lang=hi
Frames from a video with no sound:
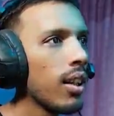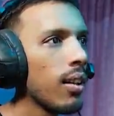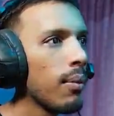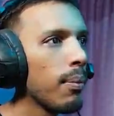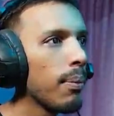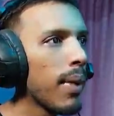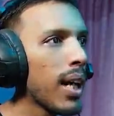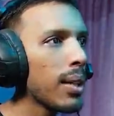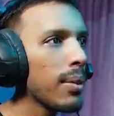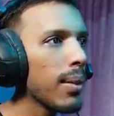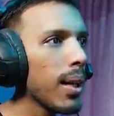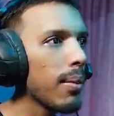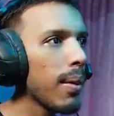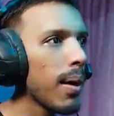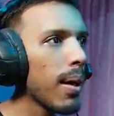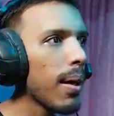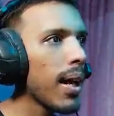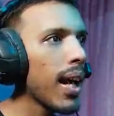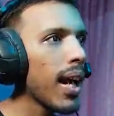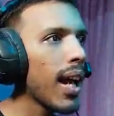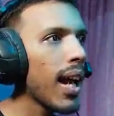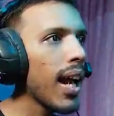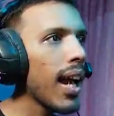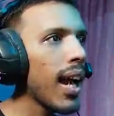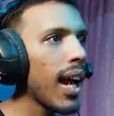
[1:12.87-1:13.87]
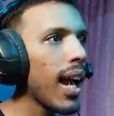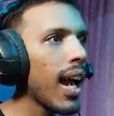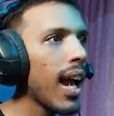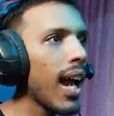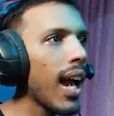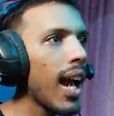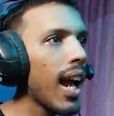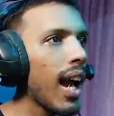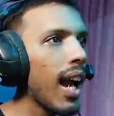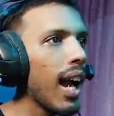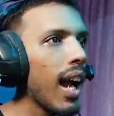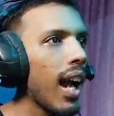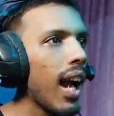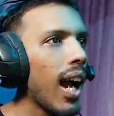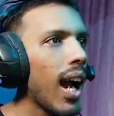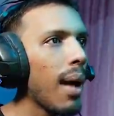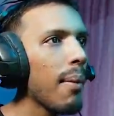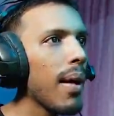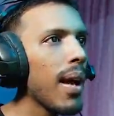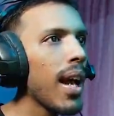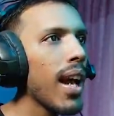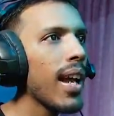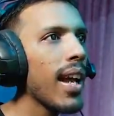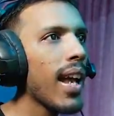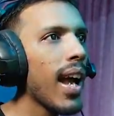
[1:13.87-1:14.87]
बस
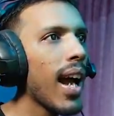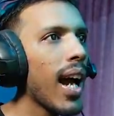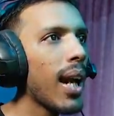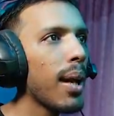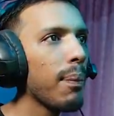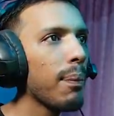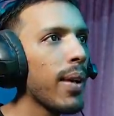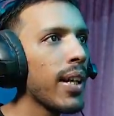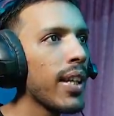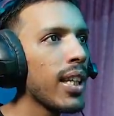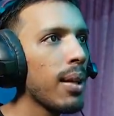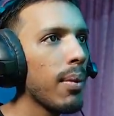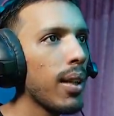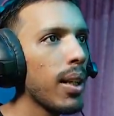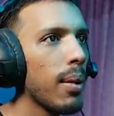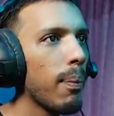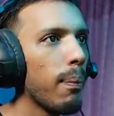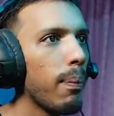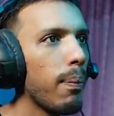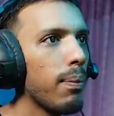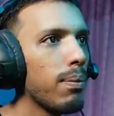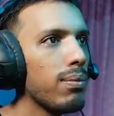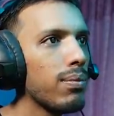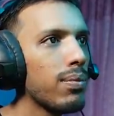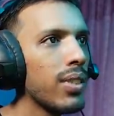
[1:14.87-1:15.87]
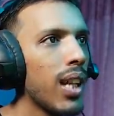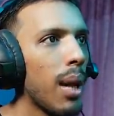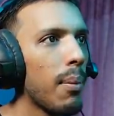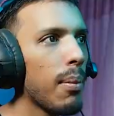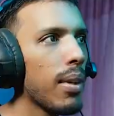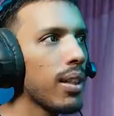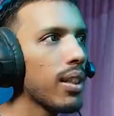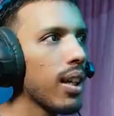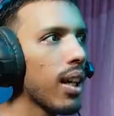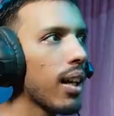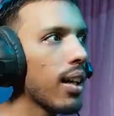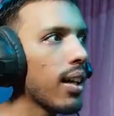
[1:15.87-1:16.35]
अबे यार फिर से मैंने डैमेज कर